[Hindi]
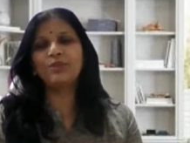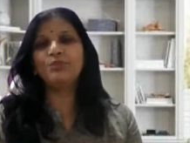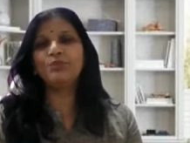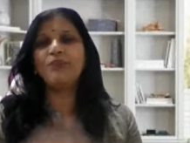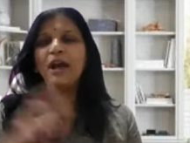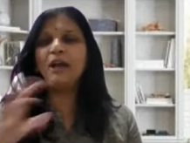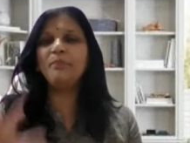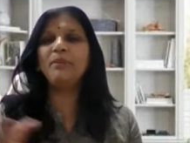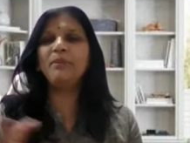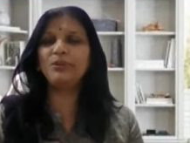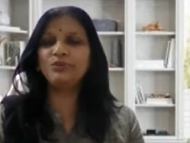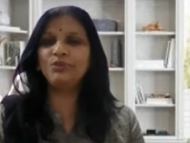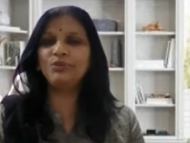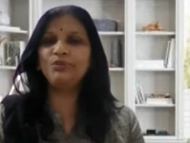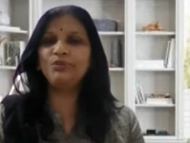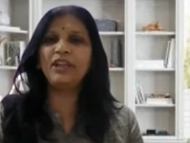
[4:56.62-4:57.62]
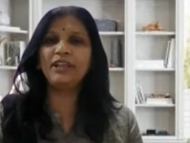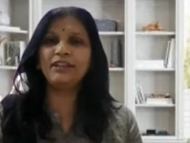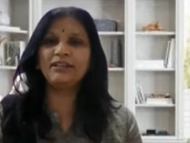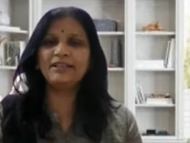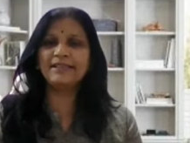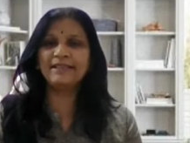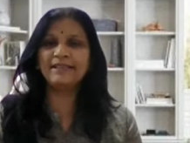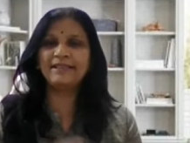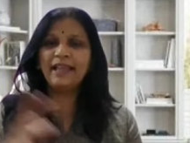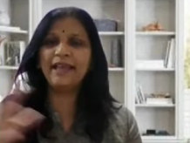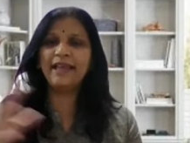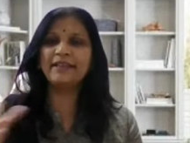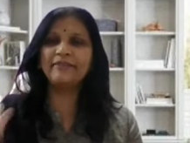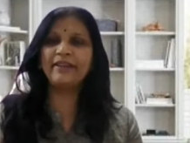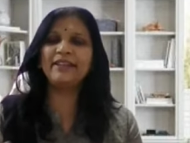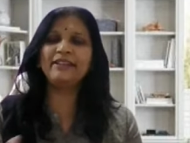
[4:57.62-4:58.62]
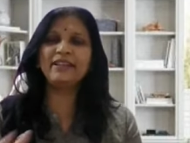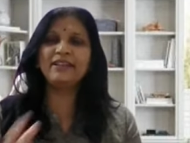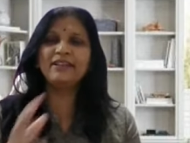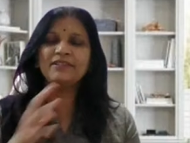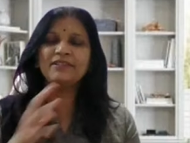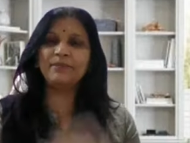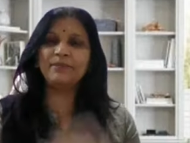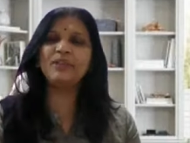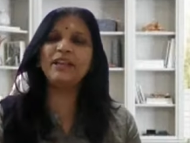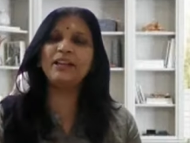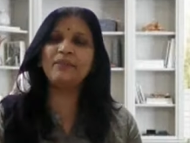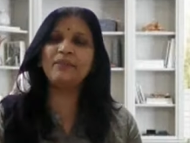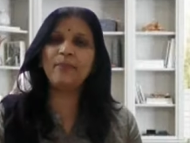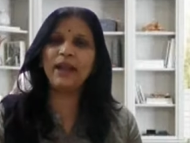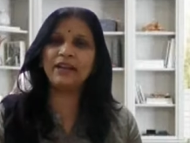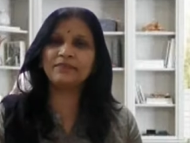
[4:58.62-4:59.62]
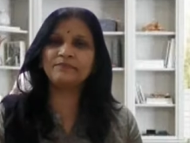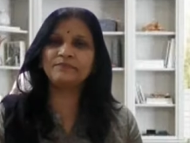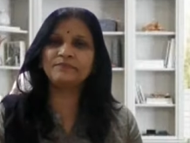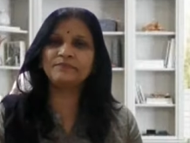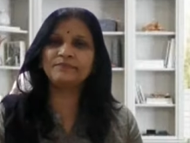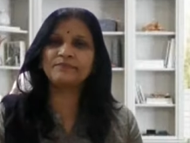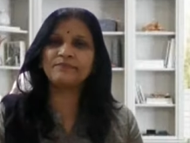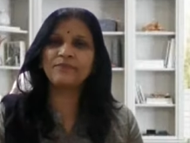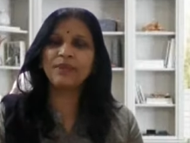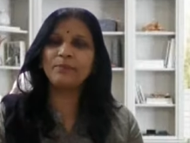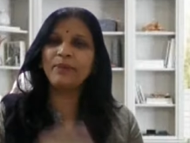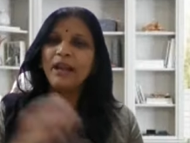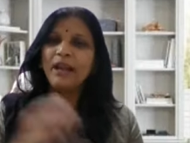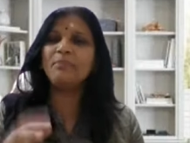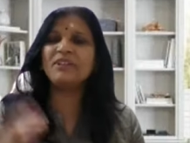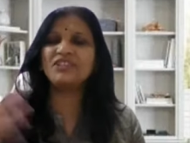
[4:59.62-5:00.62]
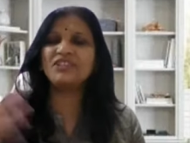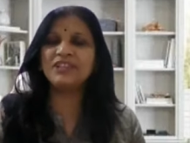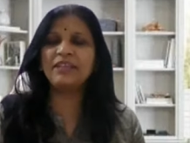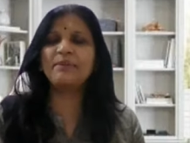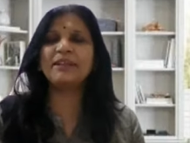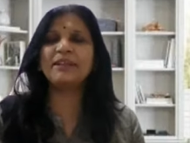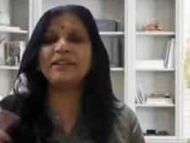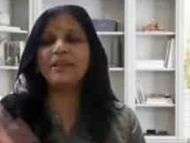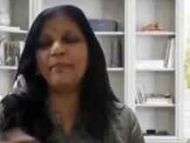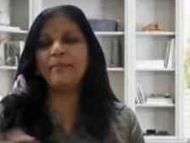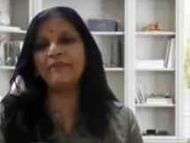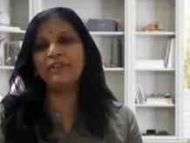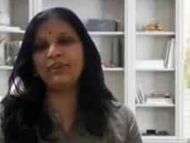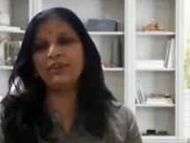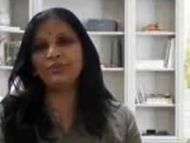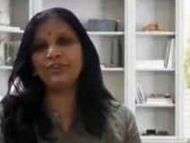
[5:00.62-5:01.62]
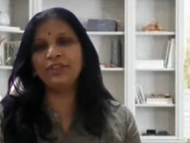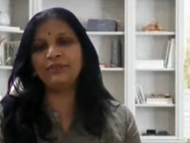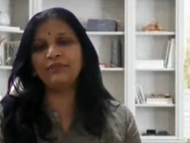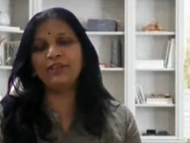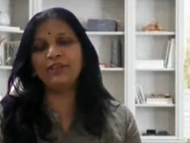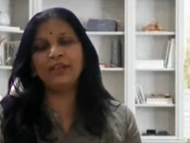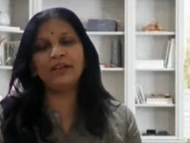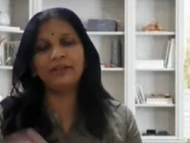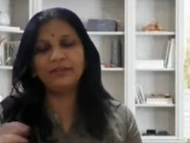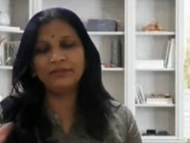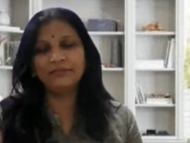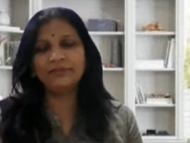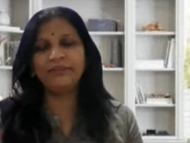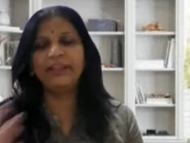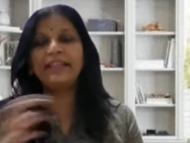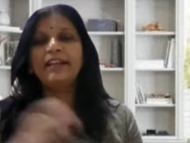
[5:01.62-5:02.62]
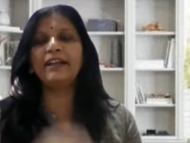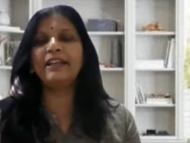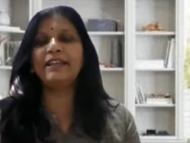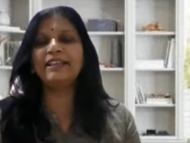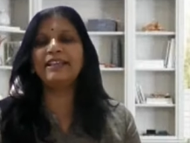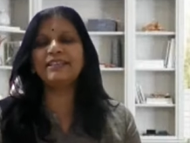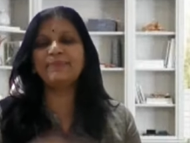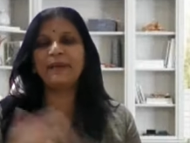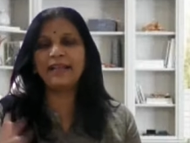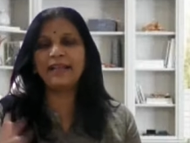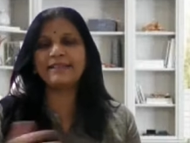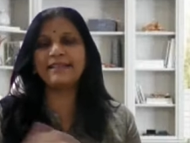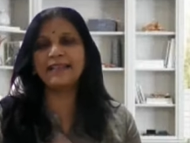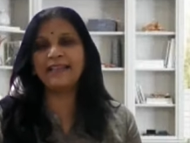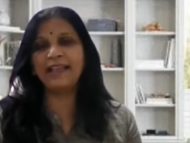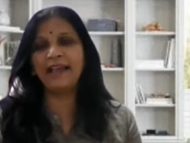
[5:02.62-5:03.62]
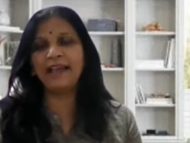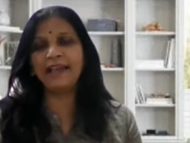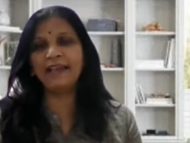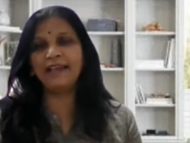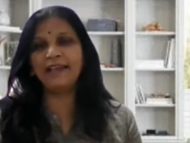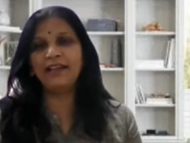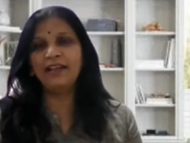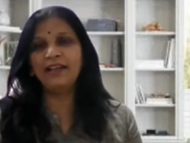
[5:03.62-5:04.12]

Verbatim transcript: तो वहां पर उन्होंने जैसे आयुर्वेद ने शब्द निर्माण परापश्चती मध्यमा विकृति वैखरी इस प्रकार से किया है